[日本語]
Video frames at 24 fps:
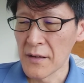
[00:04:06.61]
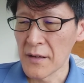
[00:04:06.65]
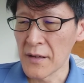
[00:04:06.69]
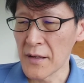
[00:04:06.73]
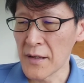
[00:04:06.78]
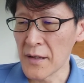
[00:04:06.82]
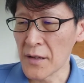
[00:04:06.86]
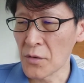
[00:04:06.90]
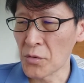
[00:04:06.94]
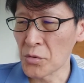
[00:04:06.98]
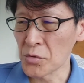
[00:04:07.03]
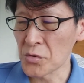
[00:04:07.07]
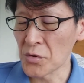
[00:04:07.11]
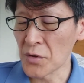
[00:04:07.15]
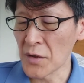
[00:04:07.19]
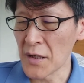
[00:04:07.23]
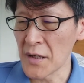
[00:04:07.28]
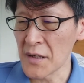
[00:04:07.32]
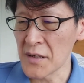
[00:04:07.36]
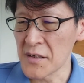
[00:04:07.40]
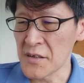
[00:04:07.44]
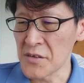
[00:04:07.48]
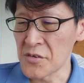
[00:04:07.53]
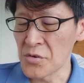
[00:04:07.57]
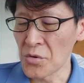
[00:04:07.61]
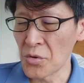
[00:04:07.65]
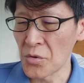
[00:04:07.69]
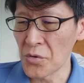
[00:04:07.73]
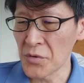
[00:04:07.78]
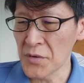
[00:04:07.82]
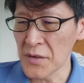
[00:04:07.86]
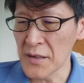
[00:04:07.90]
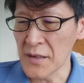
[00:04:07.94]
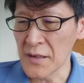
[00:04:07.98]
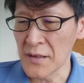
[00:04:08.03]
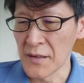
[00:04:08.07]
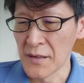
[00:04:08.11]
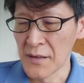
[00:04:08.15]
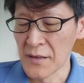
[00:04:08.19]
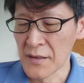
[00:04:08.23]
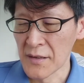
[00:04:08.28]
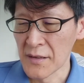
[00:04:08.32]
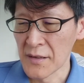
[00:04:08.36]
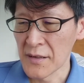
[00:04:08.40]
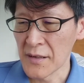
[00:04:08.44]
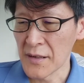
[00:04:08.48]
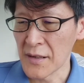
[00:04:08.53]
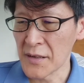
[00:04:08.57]
えー、ことが非常に、
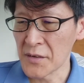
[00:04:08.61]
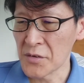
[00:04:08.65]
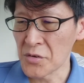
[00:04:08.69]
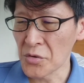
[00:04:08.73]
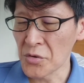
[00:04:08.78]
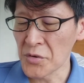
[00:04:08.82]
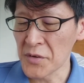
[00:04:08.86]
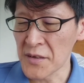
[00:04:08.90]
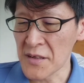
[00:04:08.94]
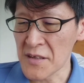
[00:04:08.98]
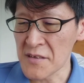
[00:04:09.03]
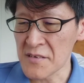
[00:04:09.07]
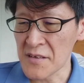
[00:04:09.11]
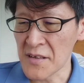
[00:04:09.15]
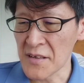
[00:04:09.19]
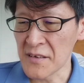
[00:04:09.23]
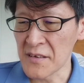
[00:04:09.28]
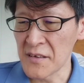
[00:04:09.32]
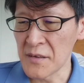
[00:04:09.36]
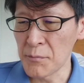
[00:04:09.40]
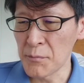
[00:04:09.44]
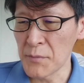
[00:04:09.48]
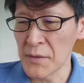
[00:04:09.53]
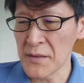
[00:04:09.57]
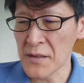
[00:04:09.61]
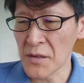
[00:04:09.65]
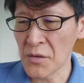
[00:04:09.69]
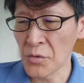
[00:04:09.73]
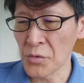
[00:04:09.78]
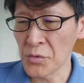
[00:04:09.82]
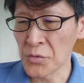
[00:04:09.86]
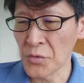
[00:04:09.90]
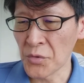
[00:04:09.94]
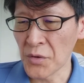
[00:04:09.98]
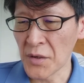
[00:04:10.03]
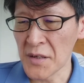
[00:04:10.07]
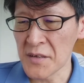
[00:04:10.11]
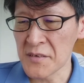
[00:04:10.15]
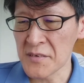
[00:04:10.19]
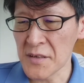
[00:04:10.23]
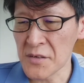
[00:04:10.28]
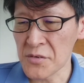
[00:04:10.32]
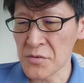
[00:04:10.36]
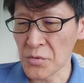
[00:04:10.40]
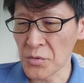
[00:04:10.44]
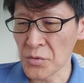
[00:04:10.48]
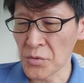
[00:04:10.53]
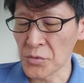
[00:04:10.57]
えー、特にですね、金メダルを逃し
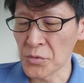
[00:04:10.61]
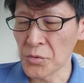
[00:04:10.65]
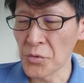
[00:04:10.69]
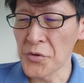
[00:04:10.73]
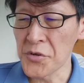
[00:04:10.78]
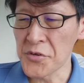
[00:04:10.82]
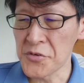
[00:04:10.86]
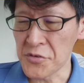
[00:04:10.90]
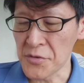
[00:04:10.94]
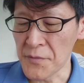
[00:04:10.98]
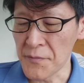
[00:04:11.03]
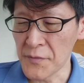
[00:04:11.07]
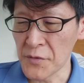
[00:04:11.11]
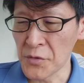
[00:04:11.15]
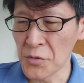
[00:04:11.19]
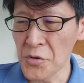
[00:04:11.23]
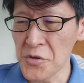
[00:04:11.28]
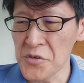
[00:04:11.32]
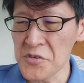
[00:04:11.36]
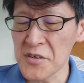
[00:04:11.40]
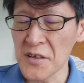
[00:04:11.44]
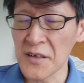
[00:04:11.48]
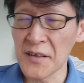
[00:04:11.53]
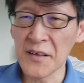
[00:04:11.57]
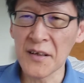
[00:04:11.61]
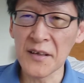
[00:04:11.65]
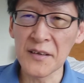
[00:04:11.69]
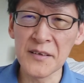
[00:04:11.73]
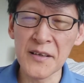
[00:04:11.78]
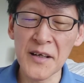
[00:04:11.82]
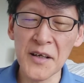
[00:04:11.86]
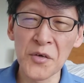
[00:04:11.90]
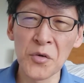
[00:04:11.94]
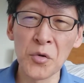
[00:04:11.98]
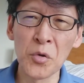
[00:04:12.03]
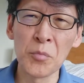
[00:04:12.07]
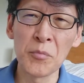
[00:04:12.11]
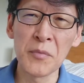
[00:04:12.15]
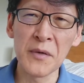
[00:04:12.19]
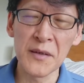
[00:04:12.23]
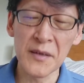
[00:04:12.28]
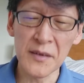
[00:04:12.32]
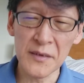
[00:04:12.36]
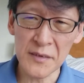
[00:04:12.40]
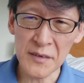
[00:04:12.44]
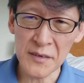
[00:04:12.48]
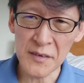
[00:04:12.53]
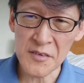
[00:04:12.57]
たそのドイツ、ドイツがなんか大本命
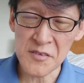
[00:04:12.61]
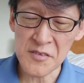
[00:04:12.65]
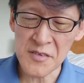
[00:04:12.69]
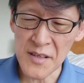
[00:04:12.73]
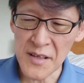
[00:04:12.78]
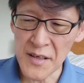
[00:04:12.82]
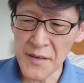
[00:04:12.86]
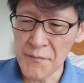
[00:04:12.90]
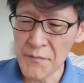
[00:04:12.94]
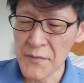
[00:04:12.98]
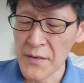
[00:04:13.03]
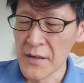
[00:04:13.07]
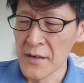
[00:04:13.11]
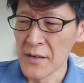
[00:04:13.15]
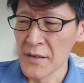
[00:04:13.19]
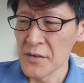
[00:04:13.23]
だったんですね。